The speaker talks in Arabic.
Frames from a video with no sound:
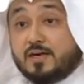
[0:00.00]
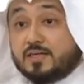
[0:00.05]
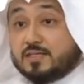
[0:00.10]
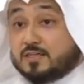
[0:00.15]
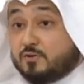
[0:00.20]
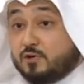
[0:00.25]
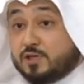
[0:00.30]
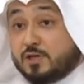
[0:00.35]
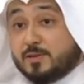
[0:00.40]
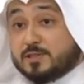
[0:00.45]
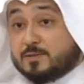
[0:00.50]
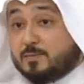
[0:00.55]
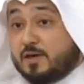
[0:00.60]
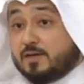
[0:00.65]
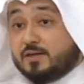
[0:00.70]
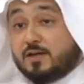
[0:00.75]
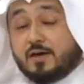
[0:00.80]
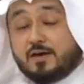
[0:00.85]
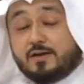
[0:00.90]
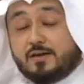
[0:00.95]
اذا سويتي
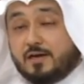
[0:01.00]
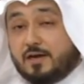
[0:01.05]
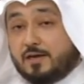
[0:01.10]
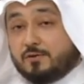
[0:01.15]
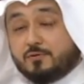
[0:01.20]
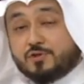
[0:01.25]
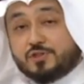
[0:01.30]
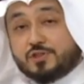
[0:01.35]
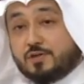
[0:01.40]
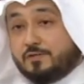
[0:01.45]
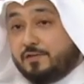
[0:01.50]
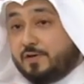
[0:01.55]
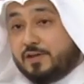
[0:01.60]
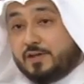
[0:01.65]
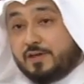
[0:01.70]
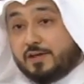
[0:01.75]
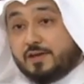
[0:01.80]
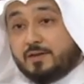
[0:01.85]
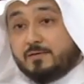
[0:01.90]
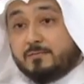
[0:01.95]
مصبح داخلي حتخشي في
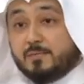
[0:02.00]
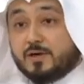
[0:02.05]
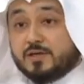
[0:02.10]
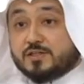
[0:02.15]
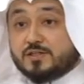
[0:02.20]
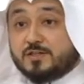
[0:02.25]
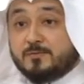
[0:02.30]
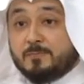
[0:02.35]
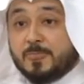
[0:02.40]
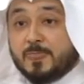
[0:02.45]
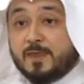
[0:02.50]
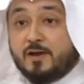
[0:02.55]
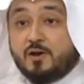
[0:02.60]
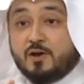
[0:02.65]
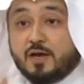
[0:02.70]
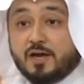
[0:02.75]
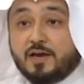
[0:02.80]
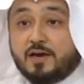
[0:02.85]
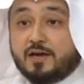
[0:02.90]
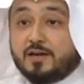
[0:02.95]
هيدك ماشي
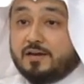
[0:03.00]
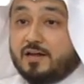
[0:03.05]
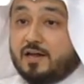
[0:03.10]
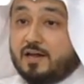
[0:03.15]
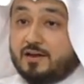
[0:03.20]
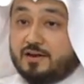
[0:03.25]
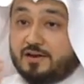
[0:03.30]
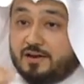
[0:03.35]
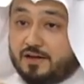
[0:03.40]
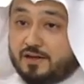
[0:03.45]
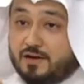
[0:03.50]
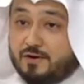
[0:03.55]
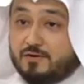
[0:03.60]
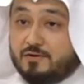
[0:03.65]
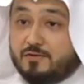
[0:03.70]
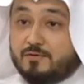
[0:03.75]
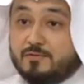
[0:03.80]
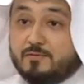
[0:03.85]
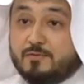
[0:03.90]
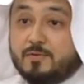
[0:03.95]
غير يعني
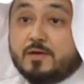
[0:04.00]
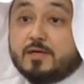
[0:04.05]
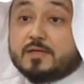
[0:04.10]
صعب